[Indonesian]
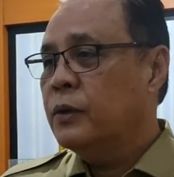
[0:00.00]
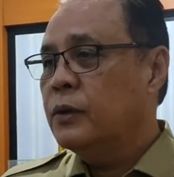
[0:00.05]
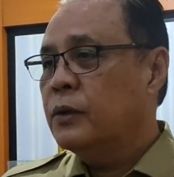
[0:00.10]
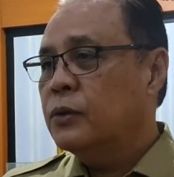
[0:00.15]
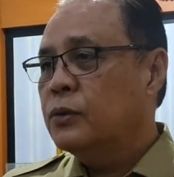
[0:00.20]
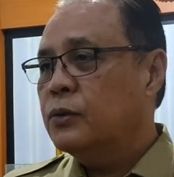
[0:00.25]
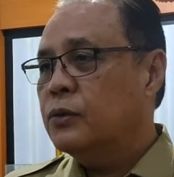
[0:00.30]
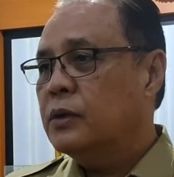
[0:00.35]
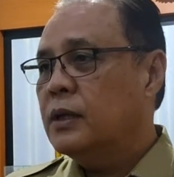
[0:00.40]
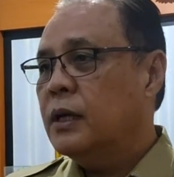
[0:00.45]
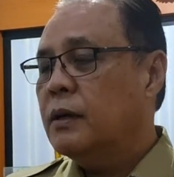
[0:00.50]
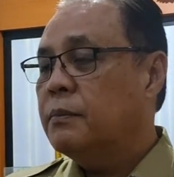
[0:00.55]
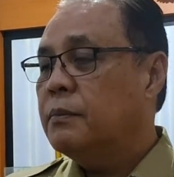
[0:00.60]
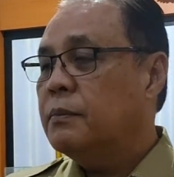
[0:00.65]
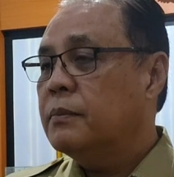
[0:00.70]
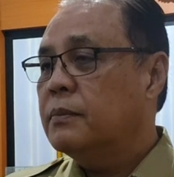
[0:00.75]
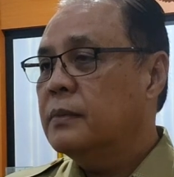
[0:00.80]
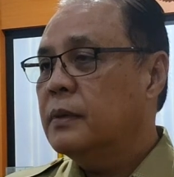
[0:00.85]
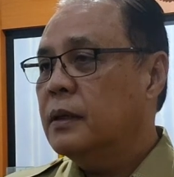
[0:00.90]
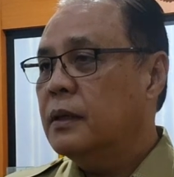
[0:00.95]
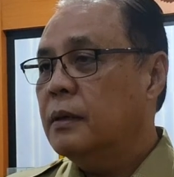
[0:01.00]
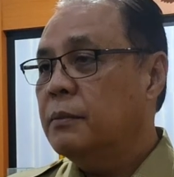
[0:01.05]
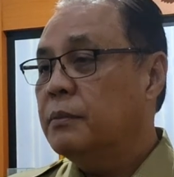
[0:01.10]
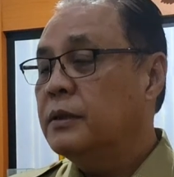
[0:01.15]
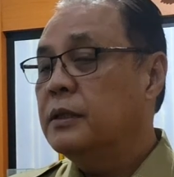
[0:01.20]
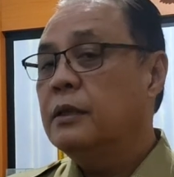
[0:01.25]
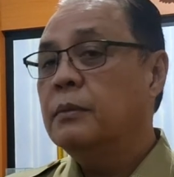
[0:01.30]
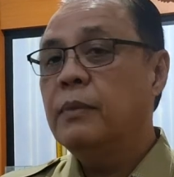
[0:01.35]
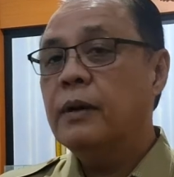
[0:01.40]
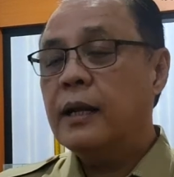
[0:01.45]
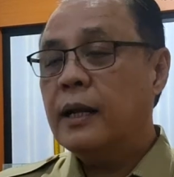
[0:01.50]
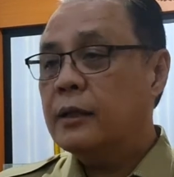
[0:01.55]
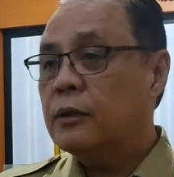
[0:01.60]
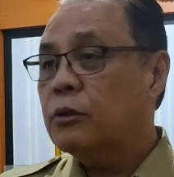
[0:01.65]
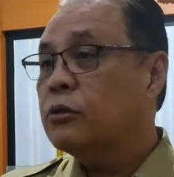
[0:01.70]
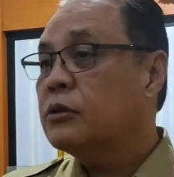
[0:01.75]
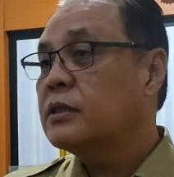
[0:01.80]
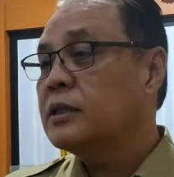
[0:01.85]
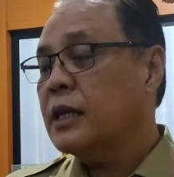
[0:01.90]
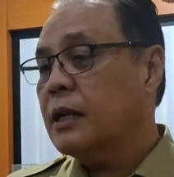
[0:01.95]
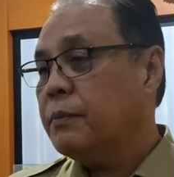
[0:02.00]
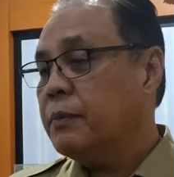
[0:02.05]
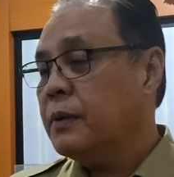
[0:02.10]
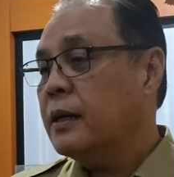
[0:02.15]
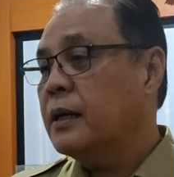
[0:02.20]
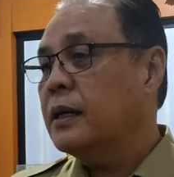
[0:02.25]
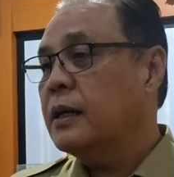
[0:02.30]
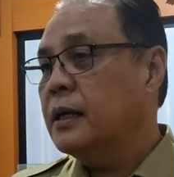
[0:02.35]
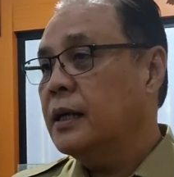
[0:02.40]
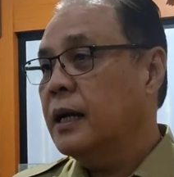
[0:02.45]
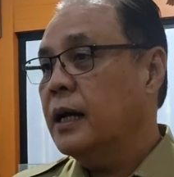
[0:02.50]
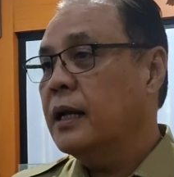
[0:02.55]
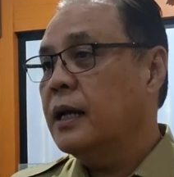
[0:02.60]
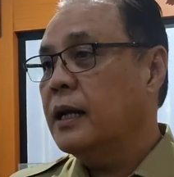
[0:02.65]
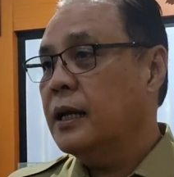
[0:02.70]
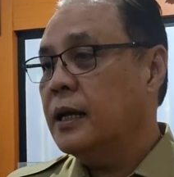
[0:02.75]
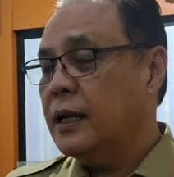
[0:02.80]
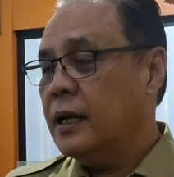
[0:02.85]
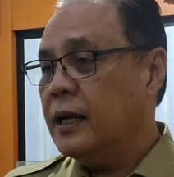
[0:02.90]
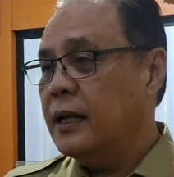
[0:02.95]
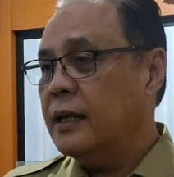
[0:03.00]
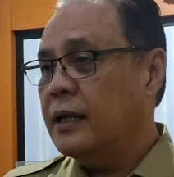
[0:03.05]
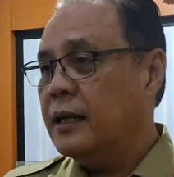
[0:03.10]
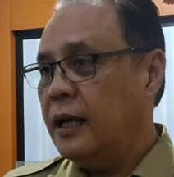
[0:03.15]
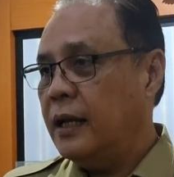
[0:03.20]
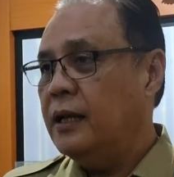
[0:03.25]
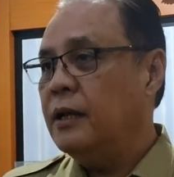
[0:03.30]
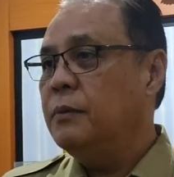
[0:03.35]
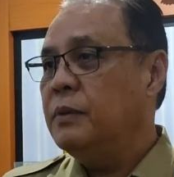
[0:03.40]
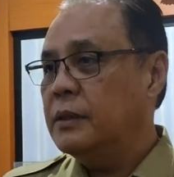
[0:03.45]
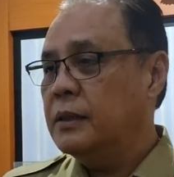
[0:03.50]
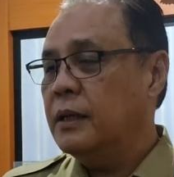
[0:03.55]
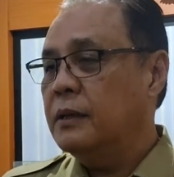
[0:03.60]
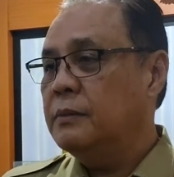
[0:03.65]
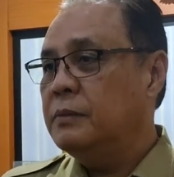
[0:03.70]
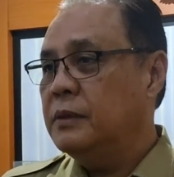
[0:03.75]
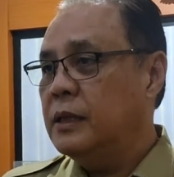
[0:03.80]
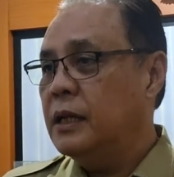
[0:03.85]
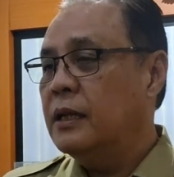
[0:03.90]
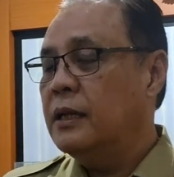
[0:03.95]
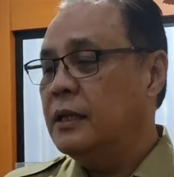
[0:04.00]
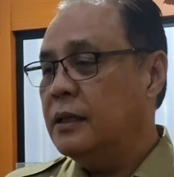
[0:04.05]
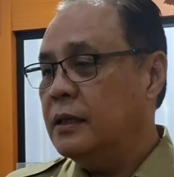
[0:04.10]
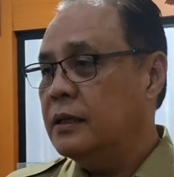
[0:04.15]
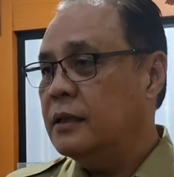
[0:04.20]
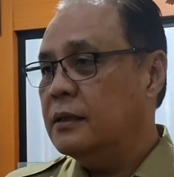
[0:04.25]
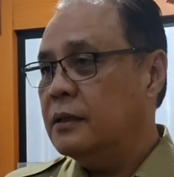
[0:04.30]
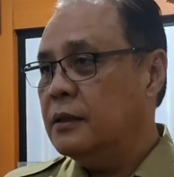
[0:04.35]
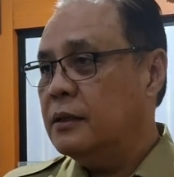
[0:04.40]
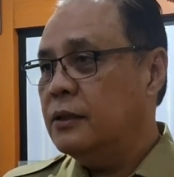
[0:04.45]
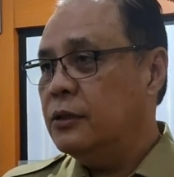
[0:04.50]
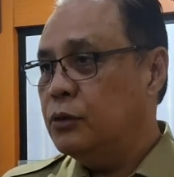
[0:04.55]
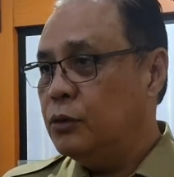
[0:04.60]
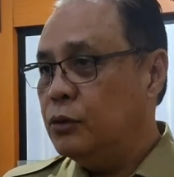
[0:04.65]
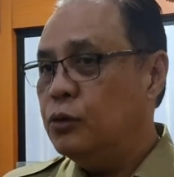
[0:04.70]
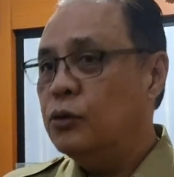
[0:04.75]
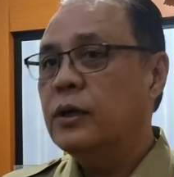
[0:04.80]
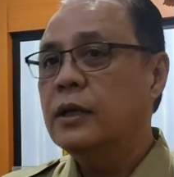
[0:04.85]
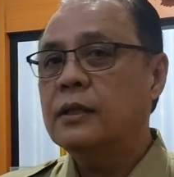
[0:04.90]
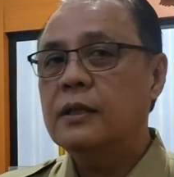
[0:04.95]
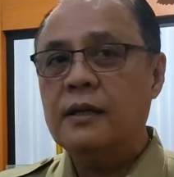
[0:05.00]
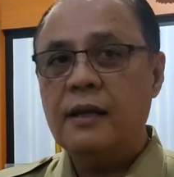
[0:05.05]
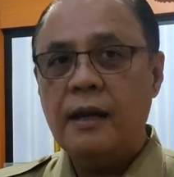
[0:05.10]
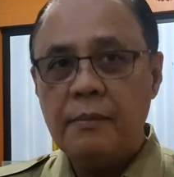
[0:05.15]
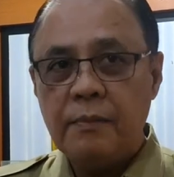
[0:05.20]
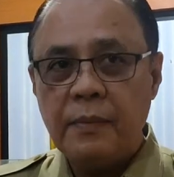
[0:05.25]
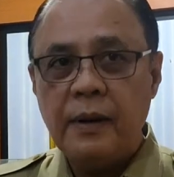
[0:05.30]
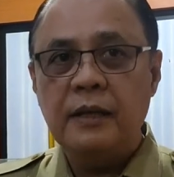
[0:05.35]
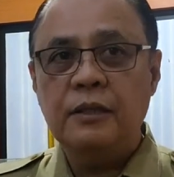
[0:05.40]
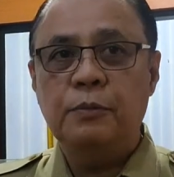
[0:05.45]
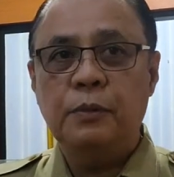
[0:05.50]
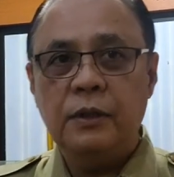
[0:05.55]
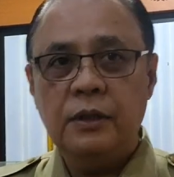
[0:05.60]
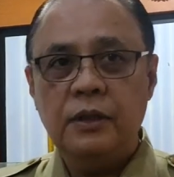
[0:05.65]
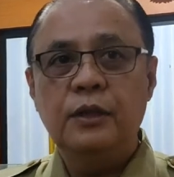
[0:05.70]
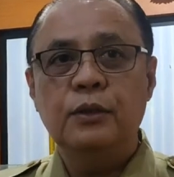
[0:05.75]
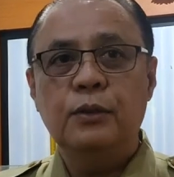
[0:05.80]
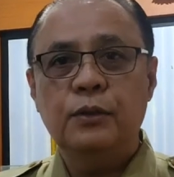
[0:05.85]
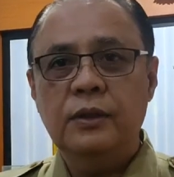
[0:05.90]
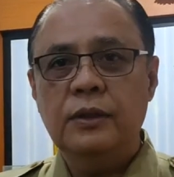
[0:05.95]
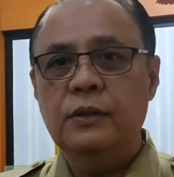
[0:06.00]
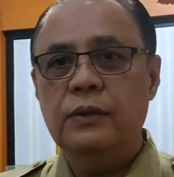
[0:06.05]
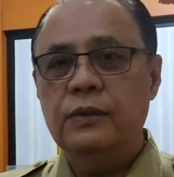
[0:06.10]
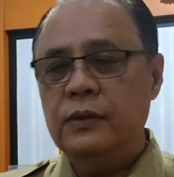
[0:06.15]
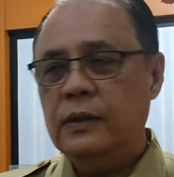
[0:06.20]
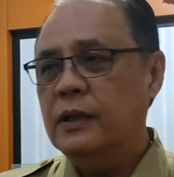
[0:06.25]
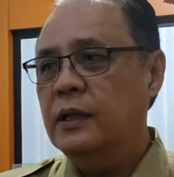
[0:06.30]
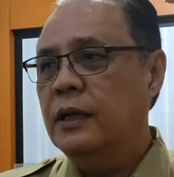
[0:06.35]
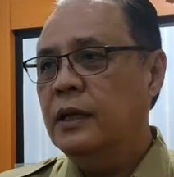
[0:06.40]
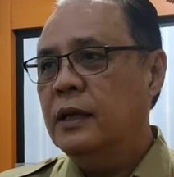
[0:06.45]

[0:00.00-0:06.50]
sudah uh, menyebar atau terserap ke dengan yang lain nah ini bisa jadi itu juga terdampak seperti itu gitu